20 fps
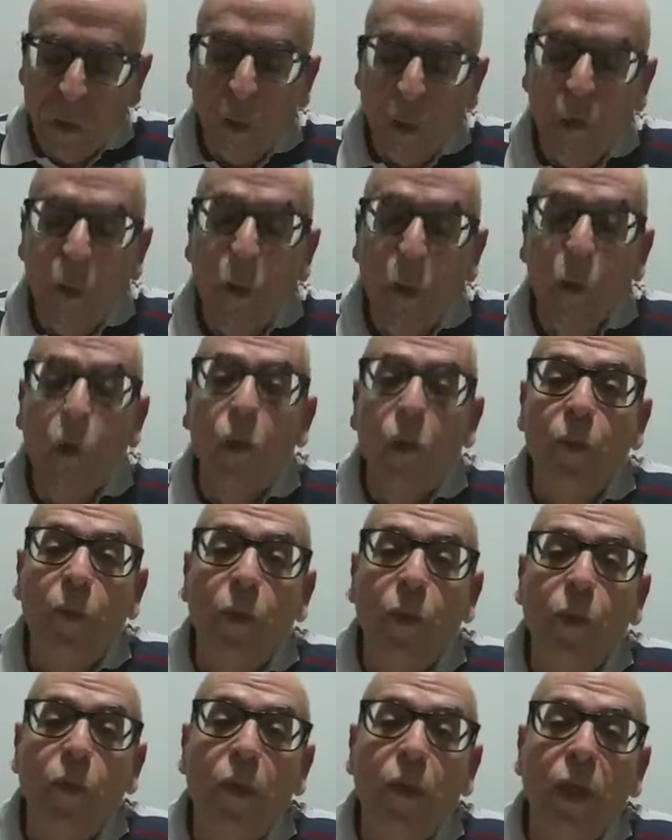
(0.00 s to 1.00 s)
do
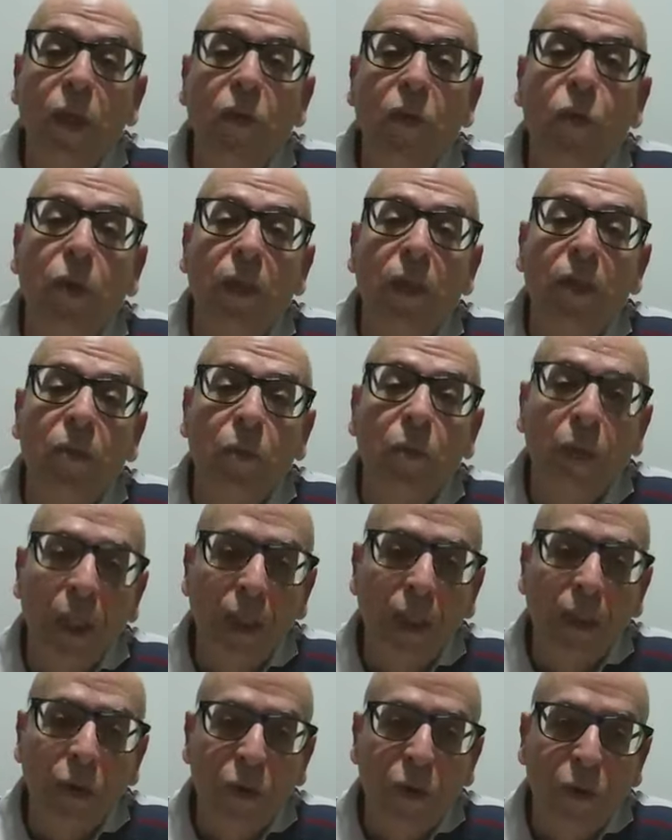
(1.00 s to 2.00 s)
corpo e do
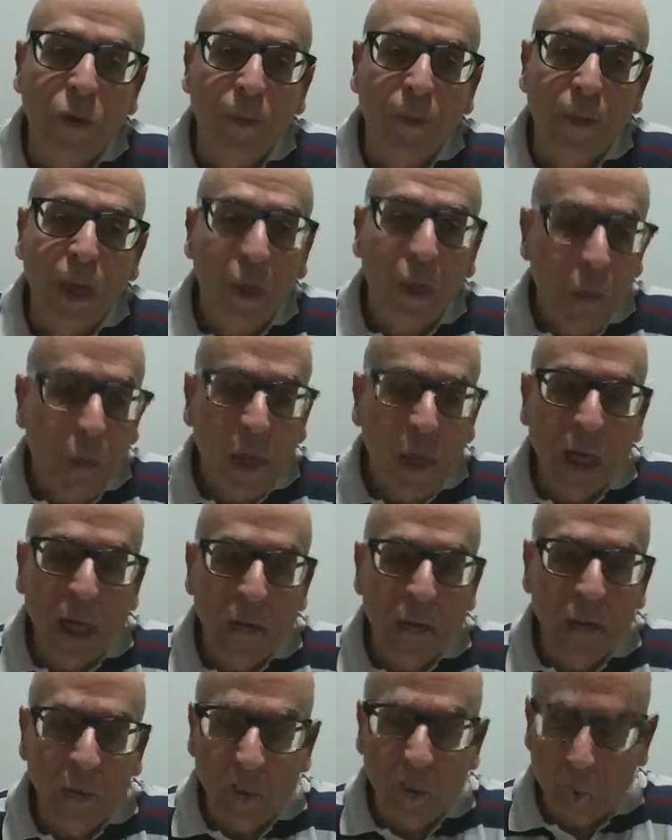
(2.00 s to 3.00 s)
espírito. E com
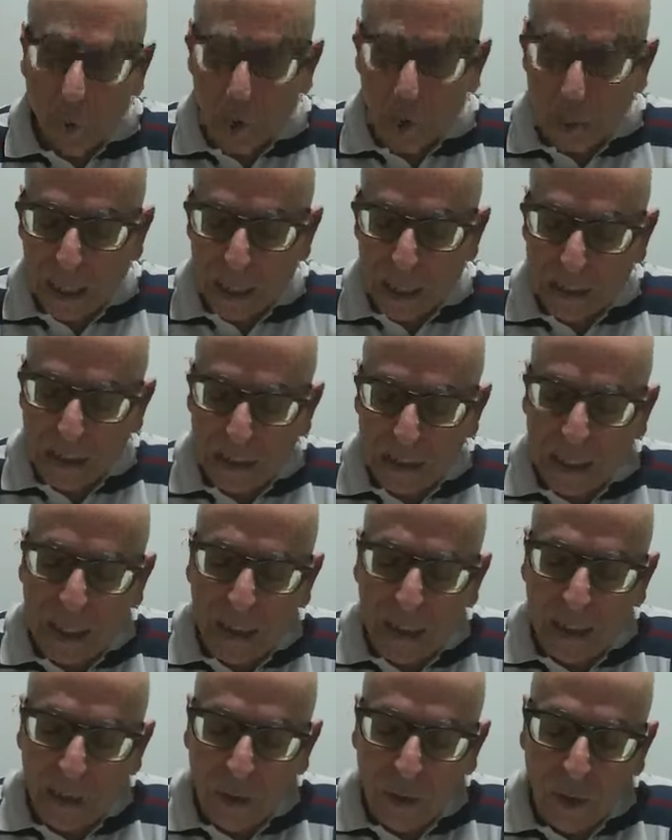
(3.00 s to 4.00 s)
ela nós vamos estar
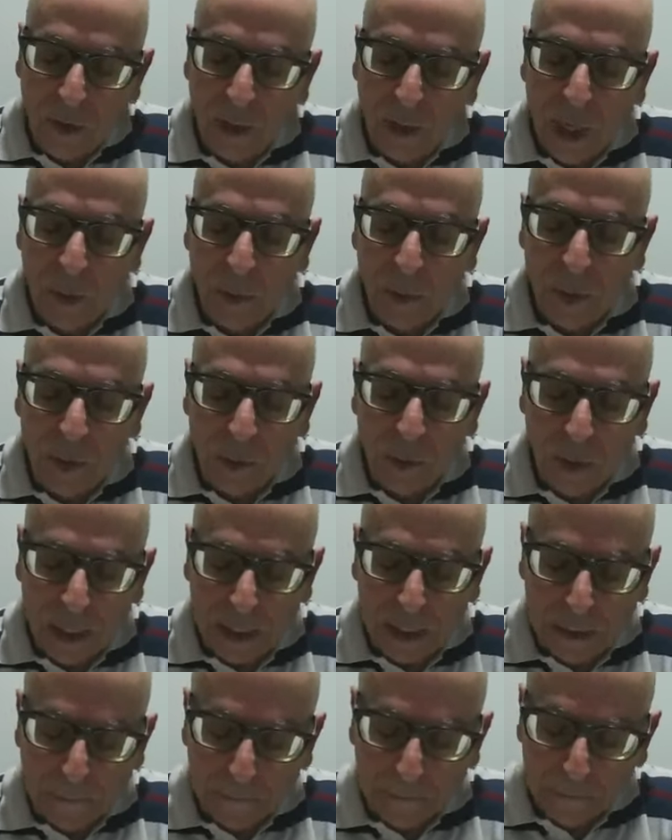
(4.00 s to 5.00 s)
encerrando este capítulo
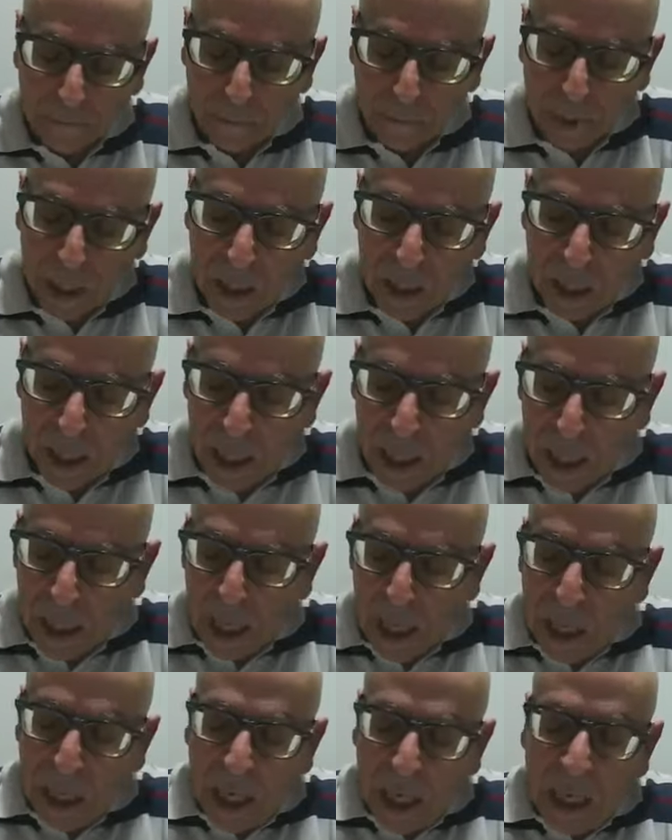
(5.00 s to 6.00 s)
aqui.
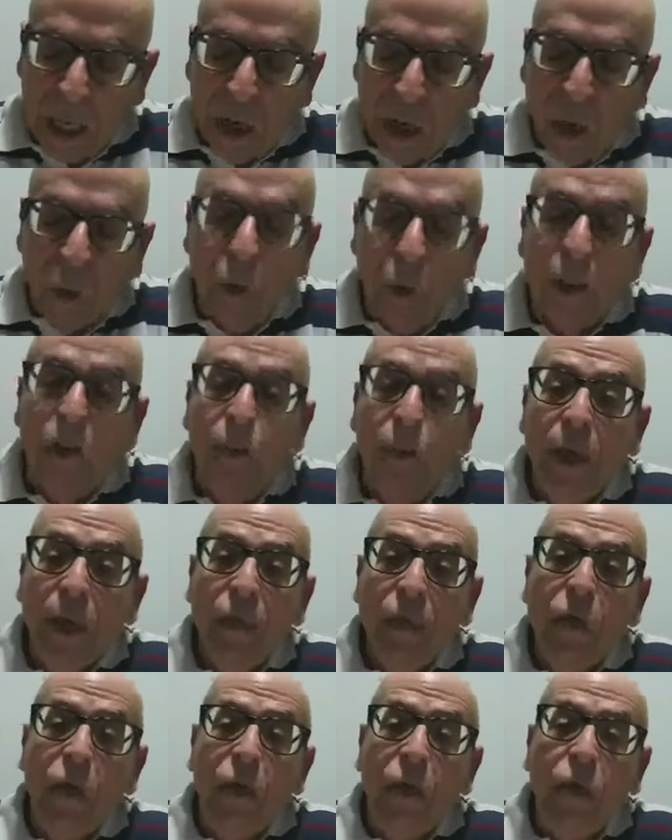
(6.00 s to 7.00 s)
O
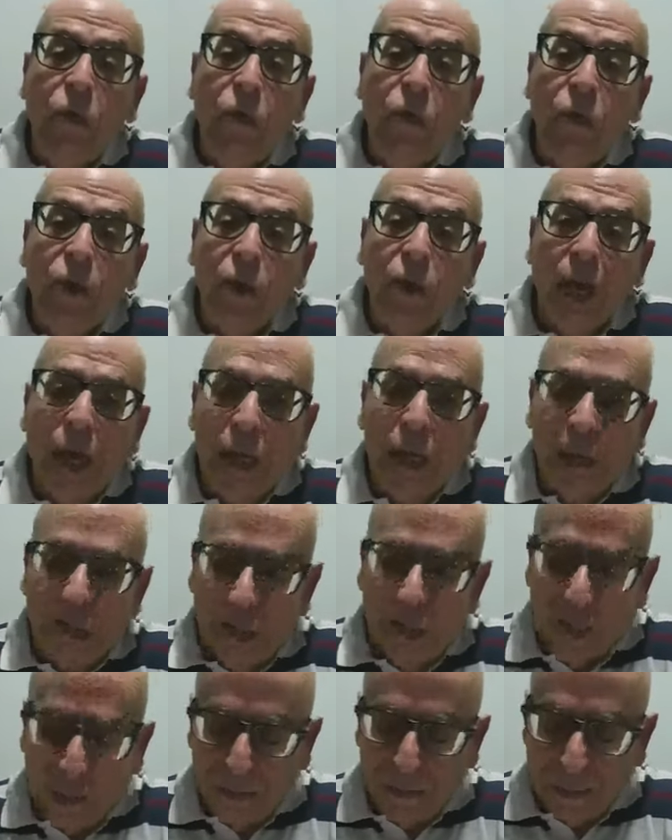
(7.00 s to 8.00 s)
espírito que nos
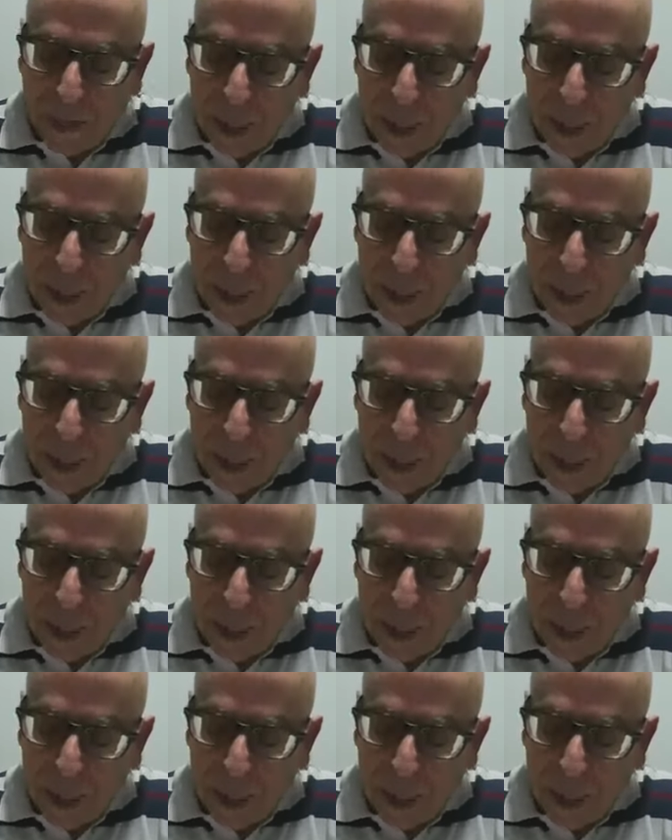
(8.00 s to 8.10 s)
traz